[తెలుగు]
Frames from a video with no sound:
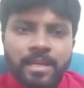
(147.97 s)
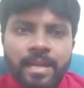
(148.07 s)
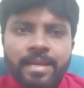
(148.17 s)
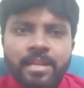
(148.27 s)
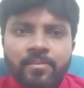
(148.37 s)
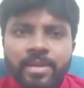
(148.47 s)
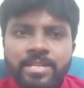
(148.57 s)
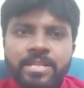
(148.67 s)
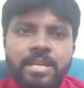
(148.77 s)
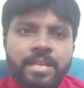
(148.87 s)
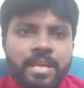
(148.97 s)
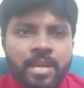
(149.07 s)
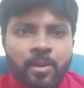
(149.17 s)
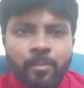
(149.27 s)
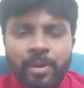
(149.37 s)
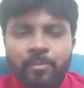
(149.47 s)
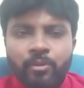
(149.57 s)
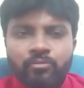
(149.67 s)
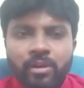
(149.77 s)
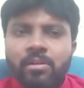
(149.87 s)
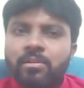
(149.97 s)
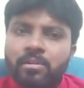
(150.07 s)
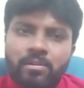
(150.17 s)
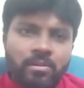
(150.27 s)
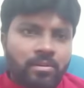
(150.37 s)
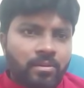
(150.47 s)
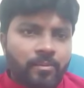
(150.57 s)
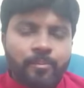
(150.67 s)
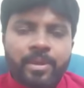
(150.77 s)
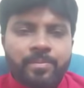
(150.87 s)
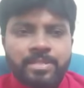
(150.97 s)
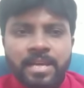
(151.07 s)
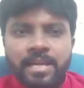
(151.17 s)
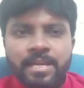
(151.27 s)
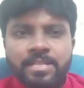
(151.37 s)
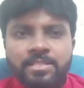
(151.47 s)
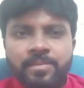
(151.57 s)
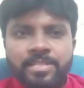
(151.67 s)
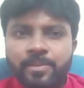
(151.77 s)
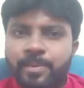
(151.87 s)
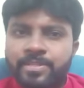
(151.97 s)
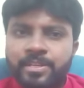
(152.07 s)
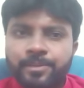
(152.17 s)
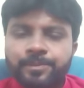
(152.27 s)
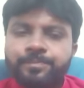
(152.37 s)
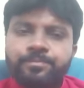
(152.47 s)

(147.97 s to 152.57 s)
కారణం ఏంటి అంటే ప్రభుత్వం మేము సహకరించమని చెప్పేశారు